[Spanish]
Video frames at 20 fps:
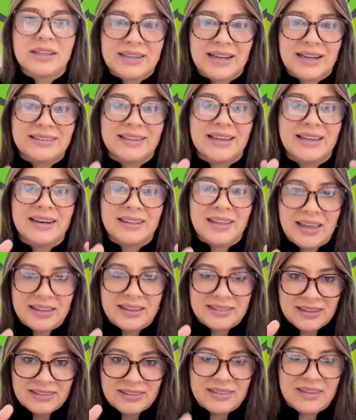tratar de
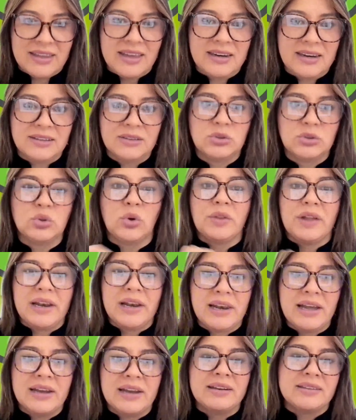atender
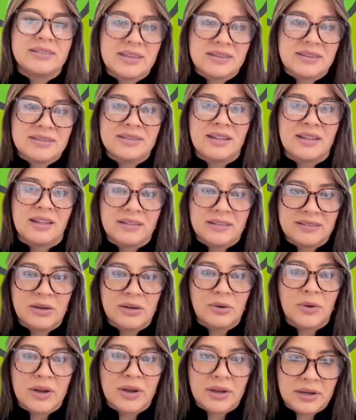todas las necesidades
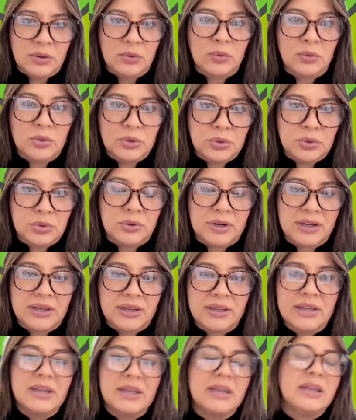de los
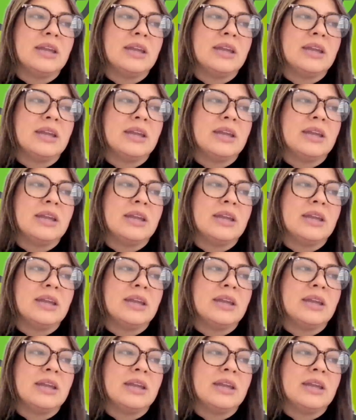agricultores